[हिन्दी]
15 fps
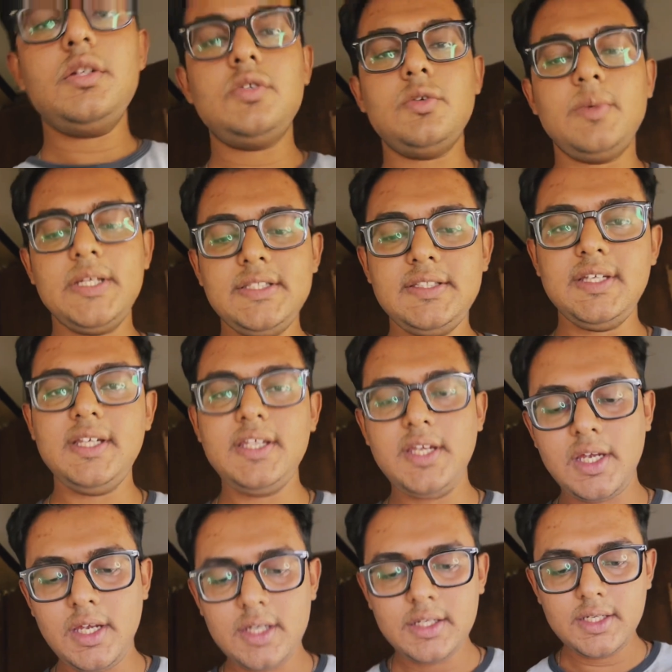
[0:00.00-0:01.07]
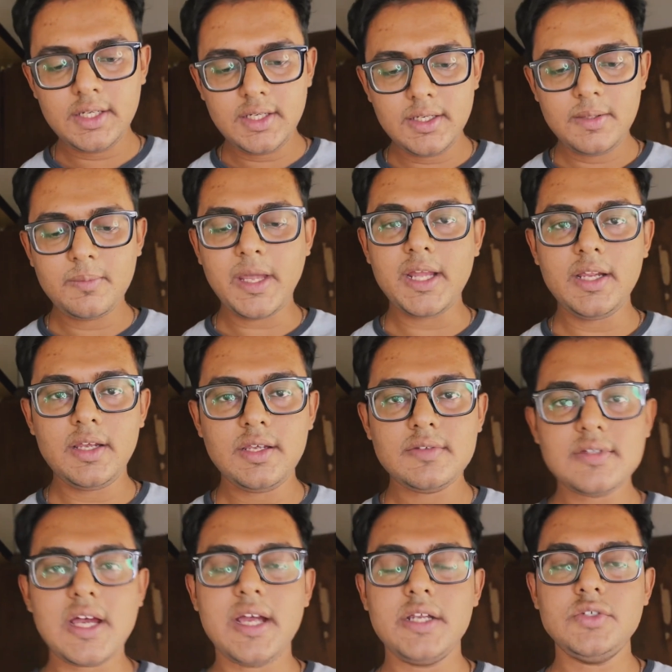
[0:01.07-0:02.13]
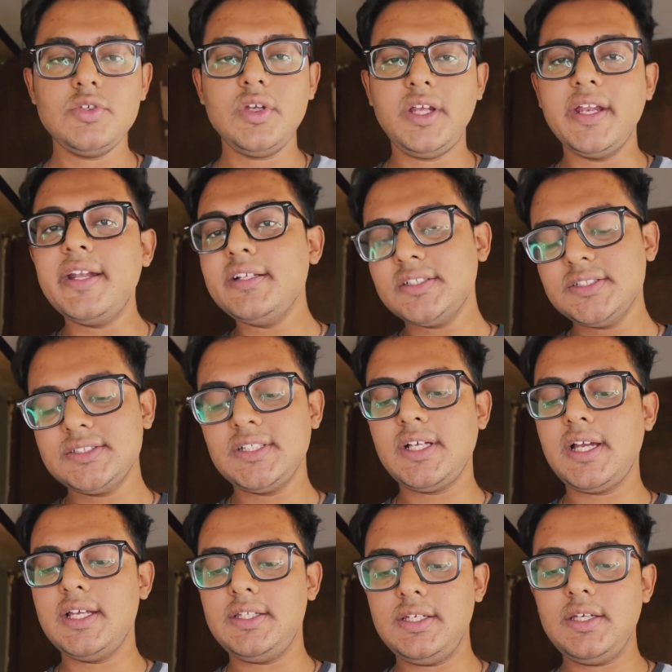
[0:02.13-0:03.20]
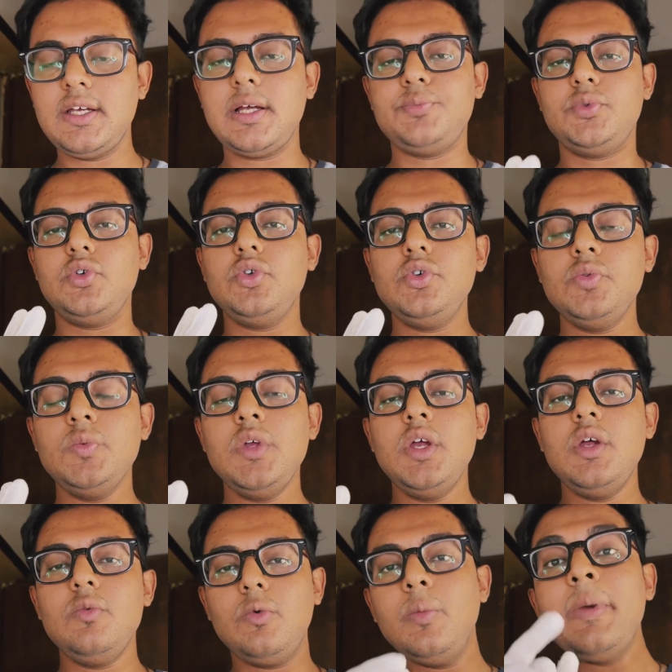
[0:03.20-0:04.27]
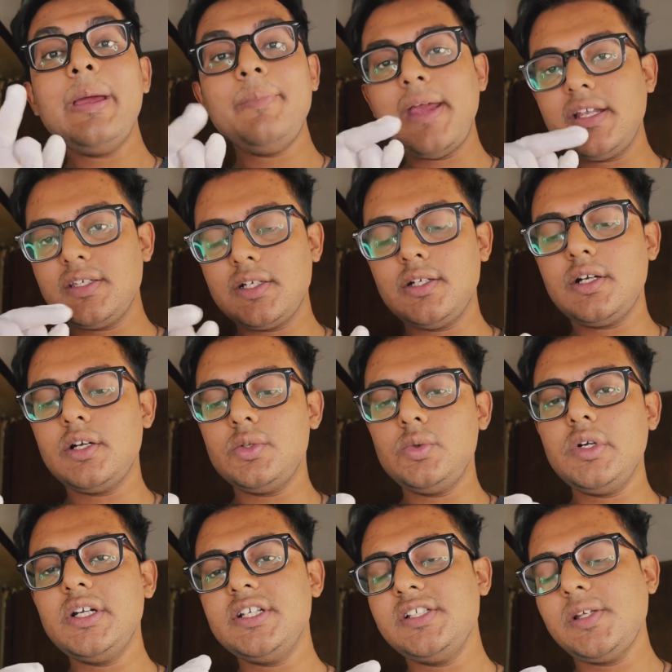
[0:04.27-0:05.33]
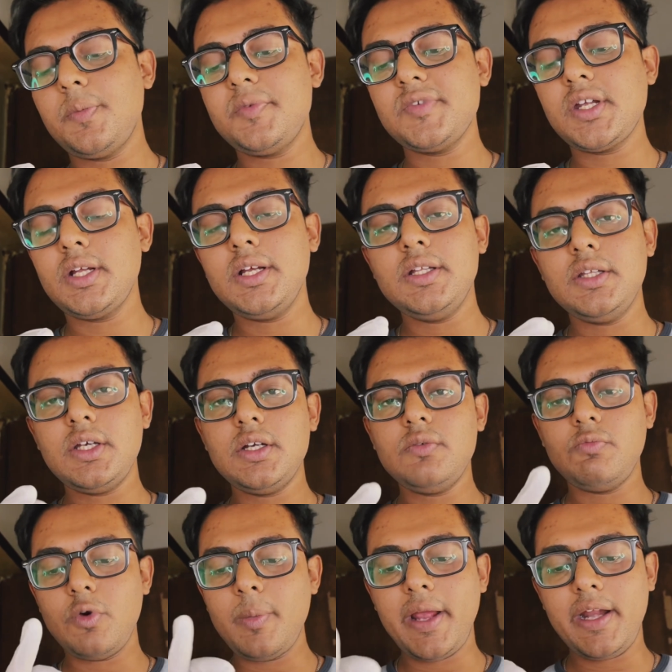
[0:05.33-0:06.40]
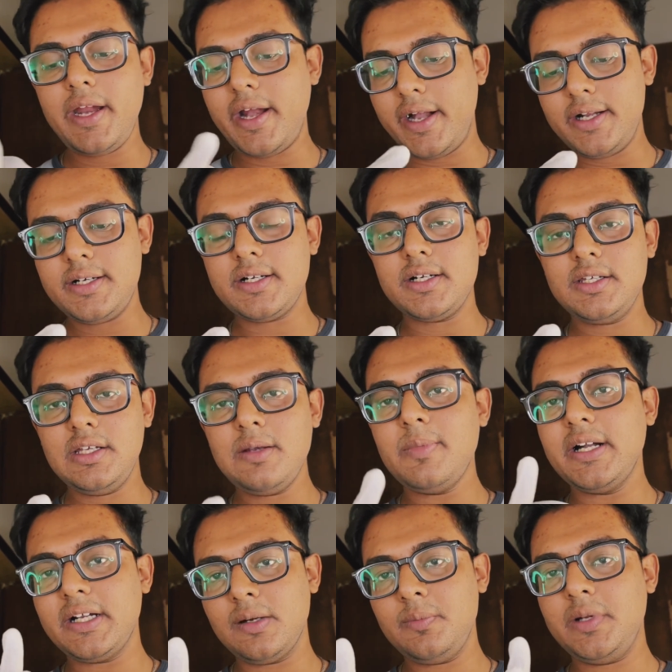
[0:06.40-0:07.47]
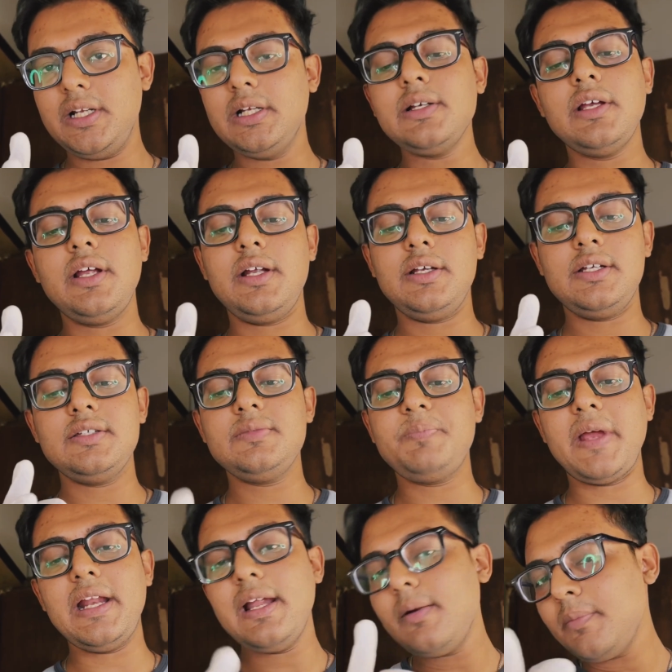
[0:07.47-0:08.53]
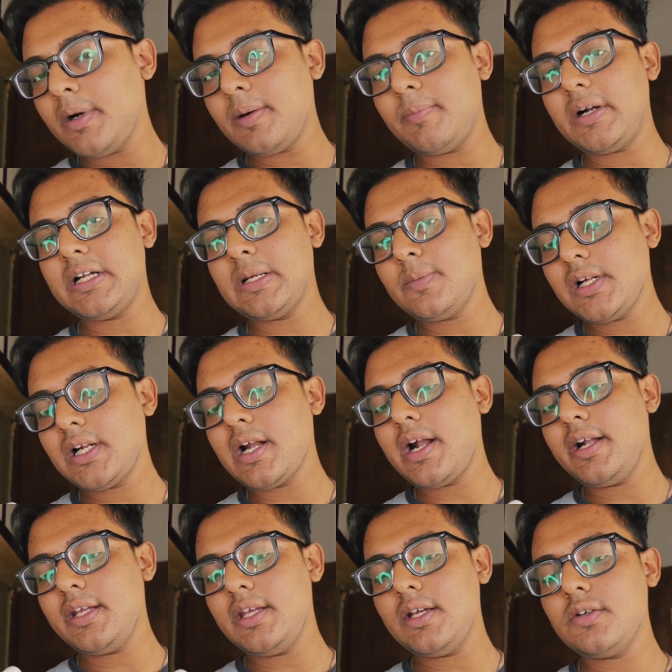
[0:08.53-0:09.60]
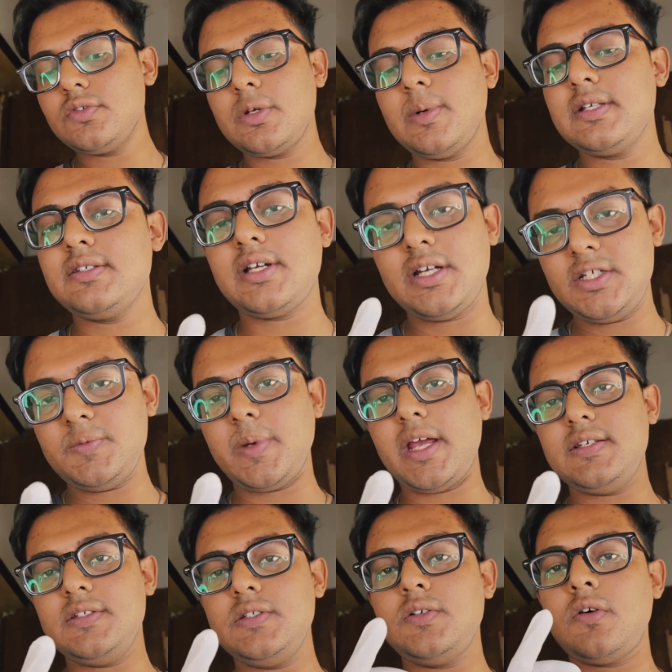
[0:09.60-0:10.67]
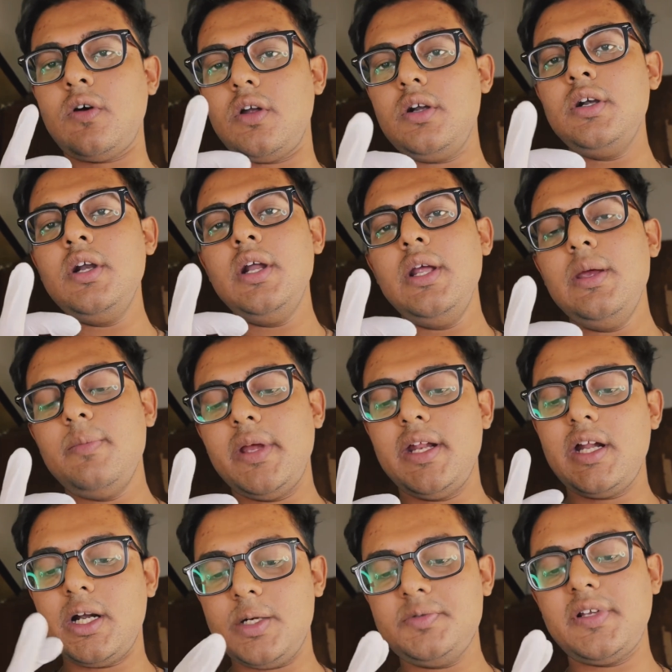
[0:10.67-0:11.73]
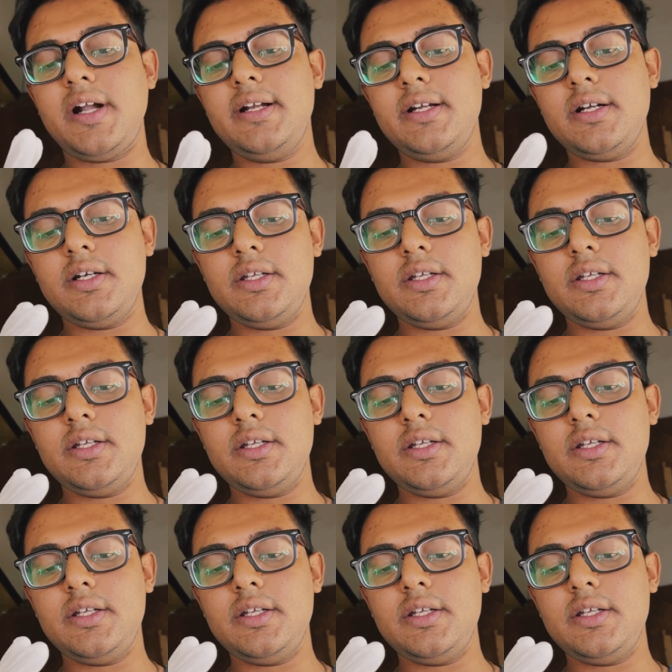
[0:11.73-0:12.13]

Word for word: तो भाई सीन ये है कि मैंने सारे जो इंग्रेडिएंट्स दिखाए थे आपको वो मैं मेंशन कर दूंगा डिस्क्रिप्शन के अंदर वो मैंने ऐड कर दिए बटर मिल्क के पहले बटर मिल्क ऐड किया उसके बाद सारे स्पाइसेस और मैंने हर्ब्स ऐड कर